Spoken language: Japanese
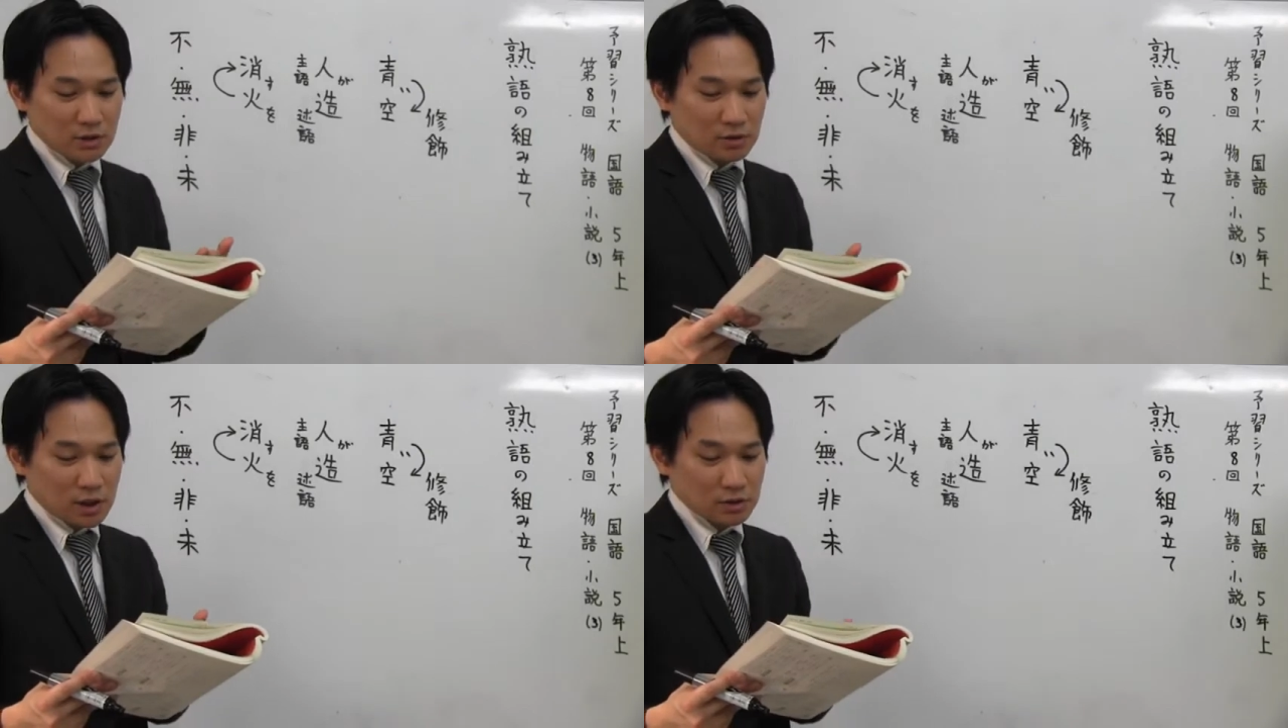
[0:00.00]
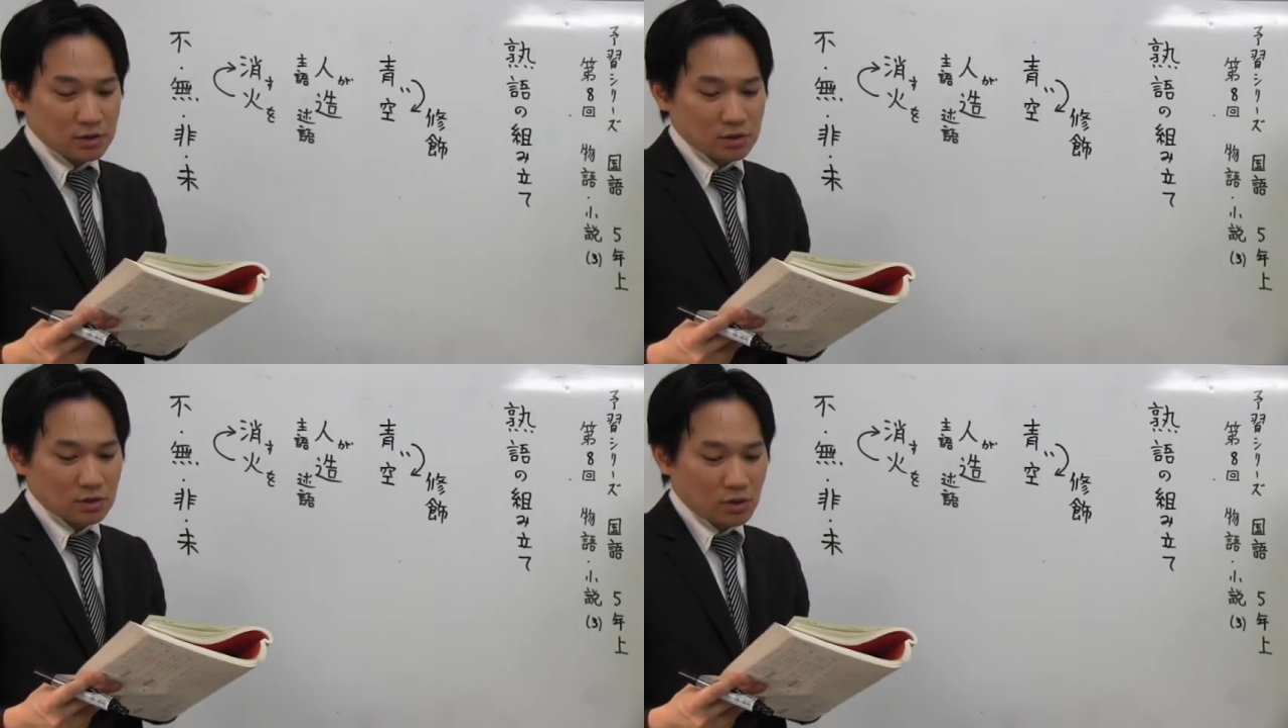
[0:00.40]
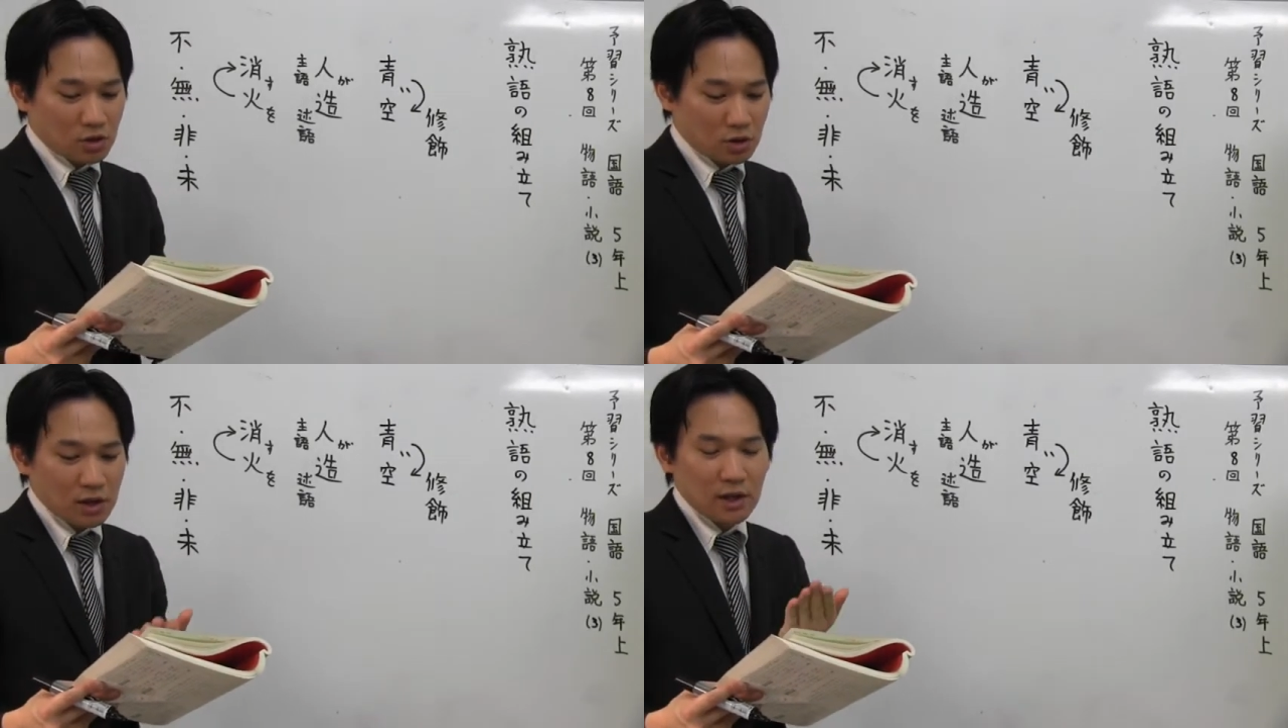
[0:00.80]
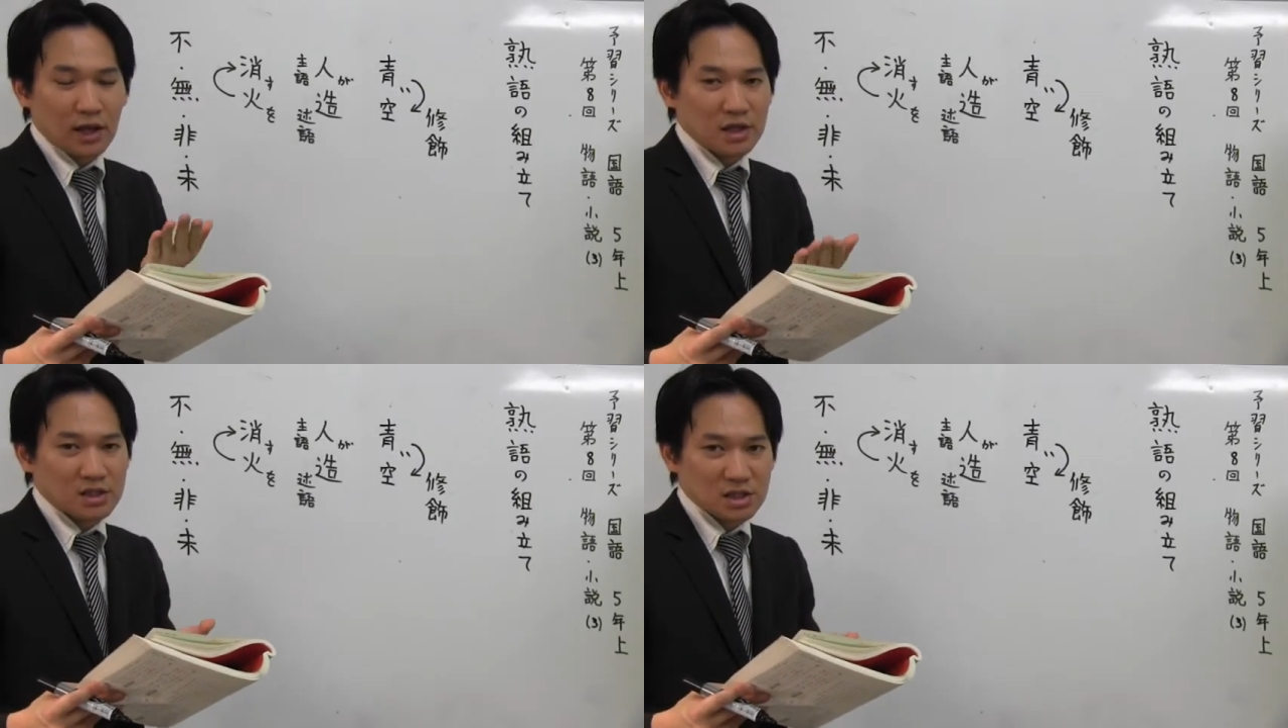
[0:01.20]
うのかというところ、
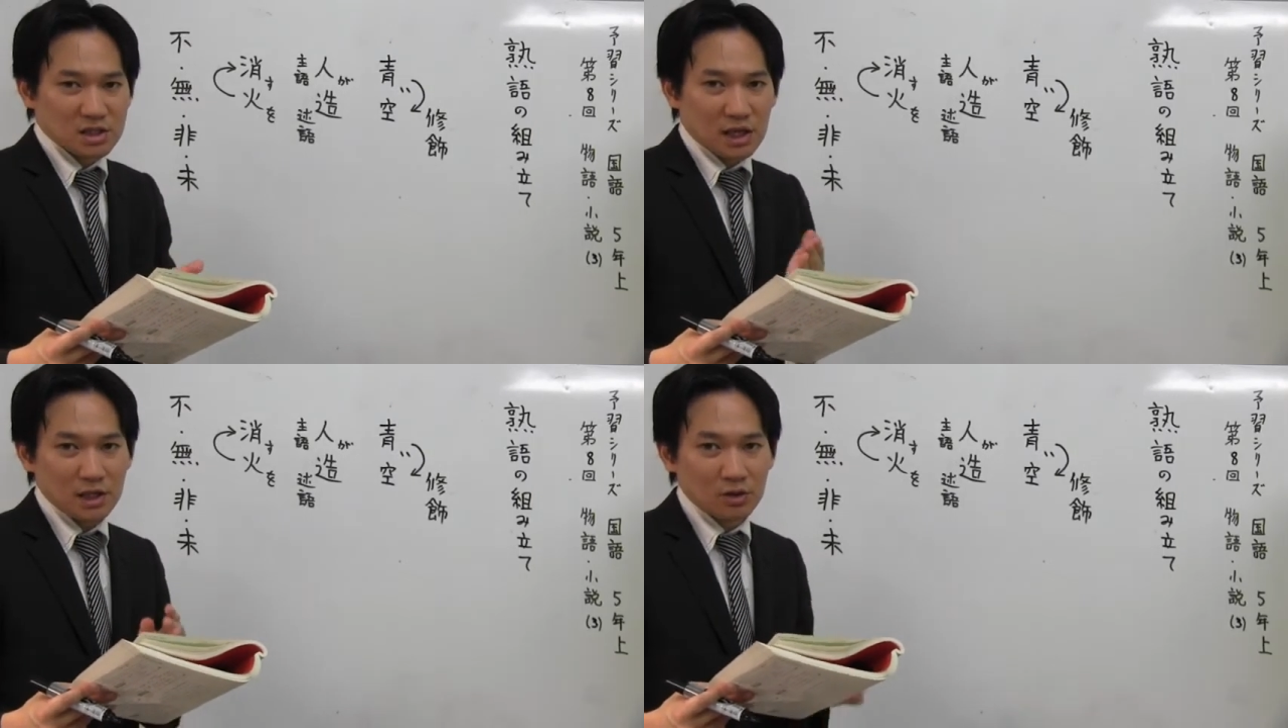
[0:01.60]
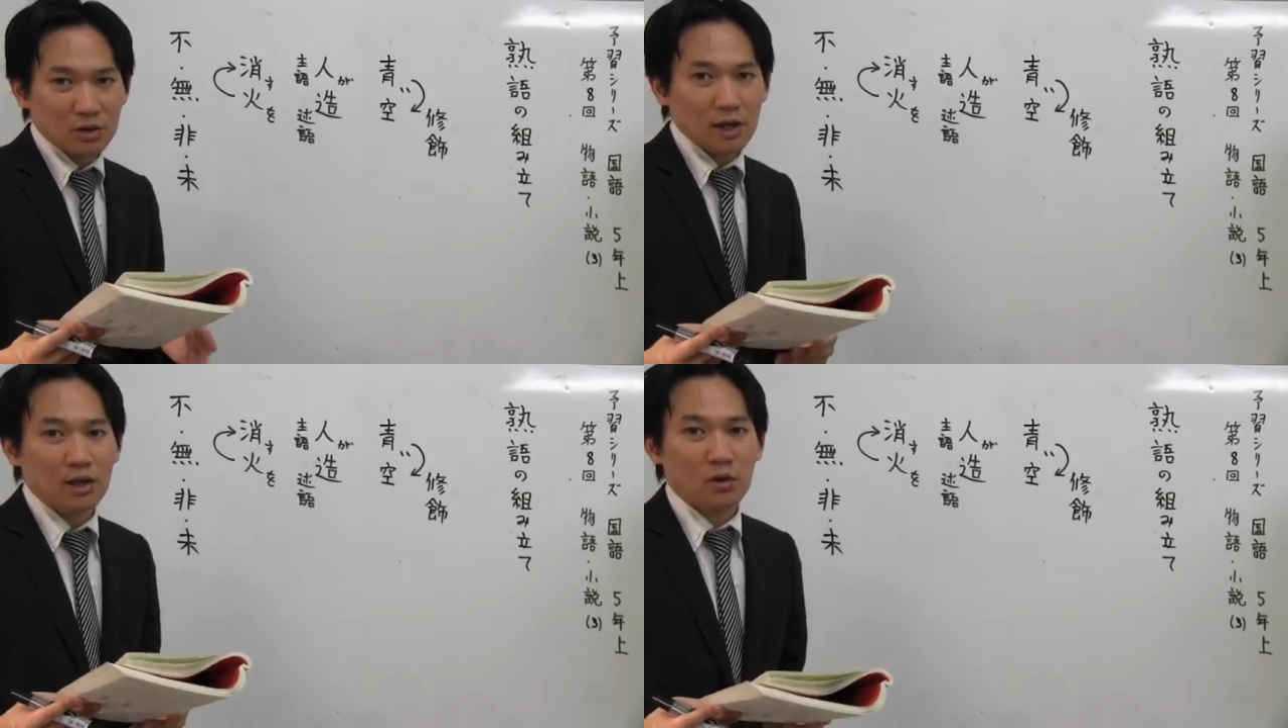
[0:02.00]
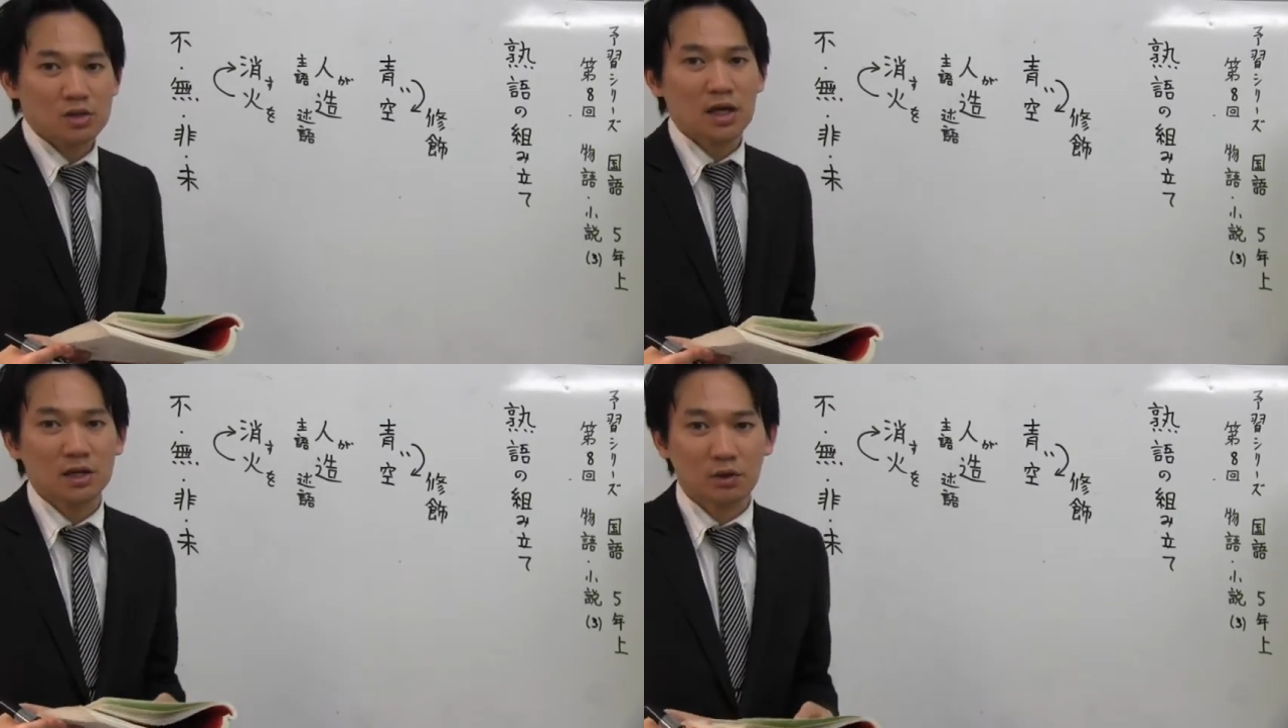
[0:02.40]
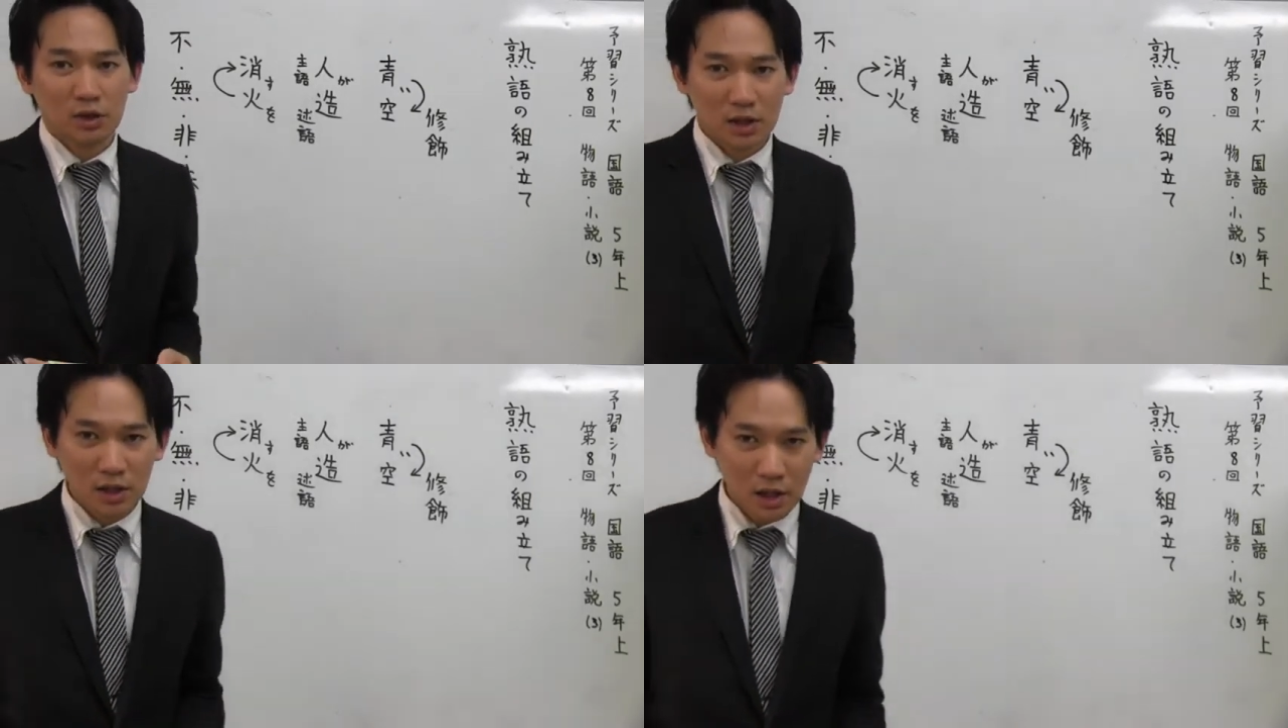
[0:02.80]
えー、しっかりと、えー、押さえてお
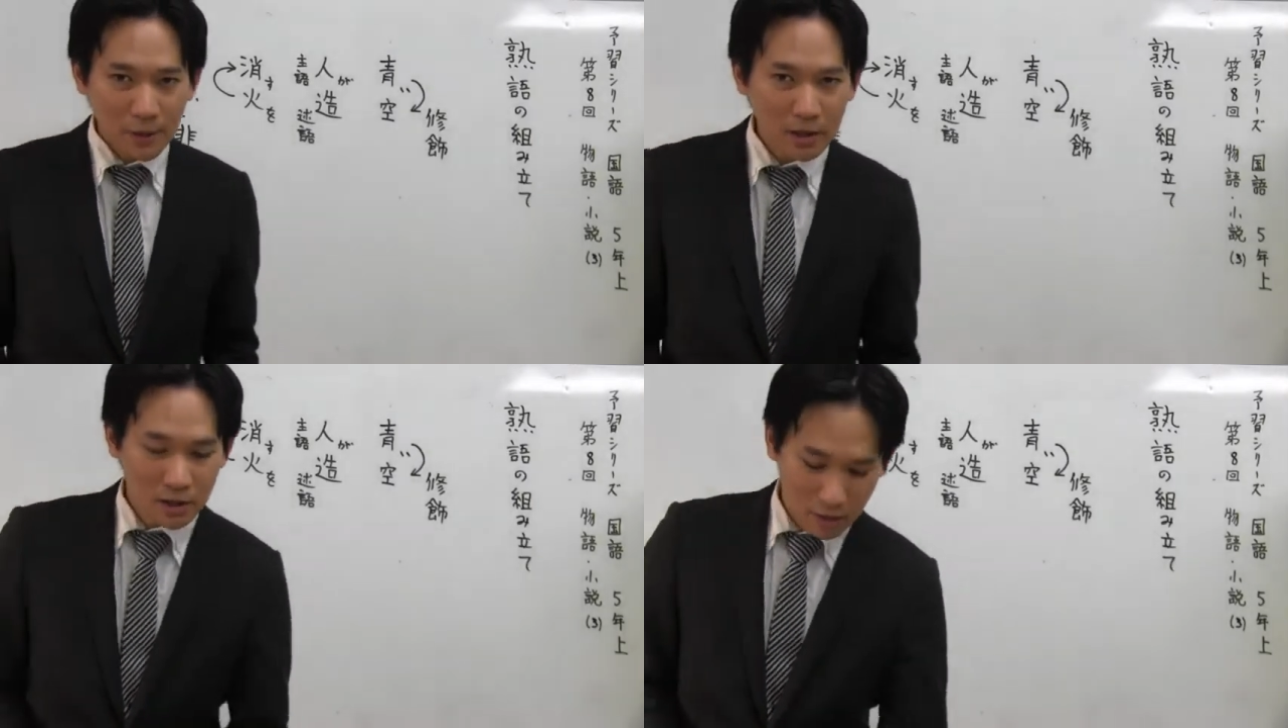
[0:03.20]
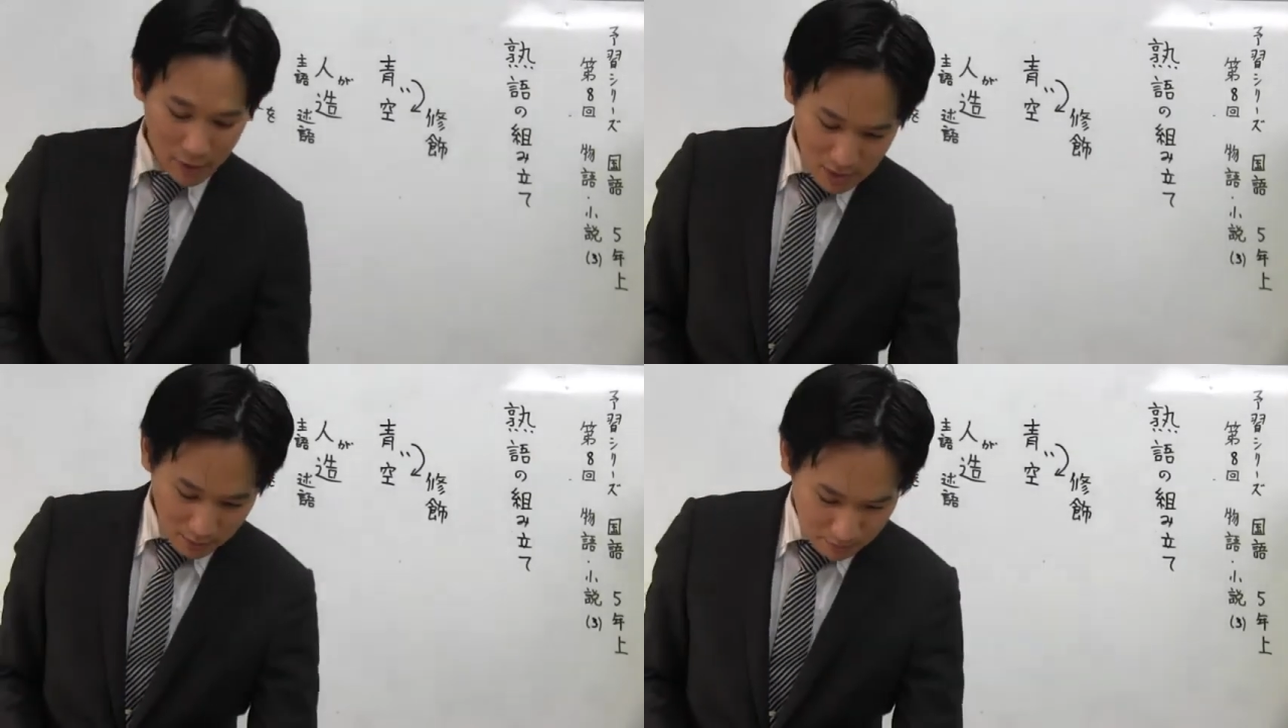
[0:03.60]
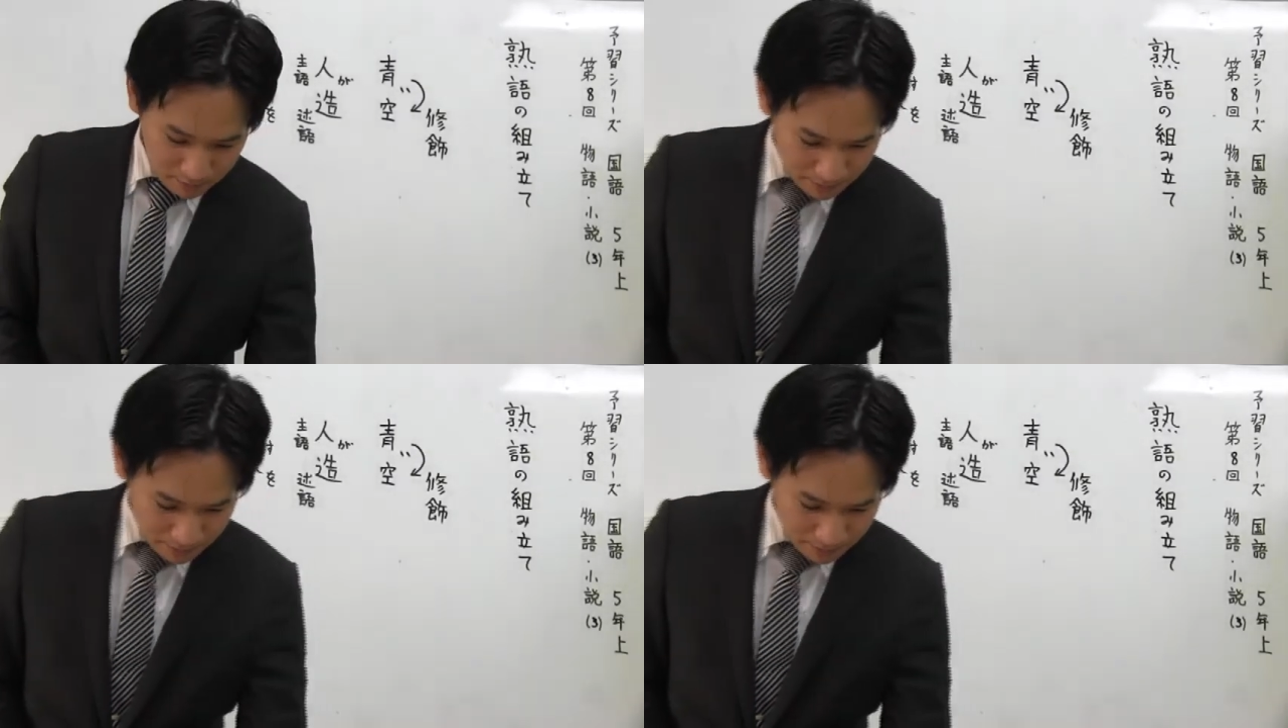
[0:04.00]
かなければいけません。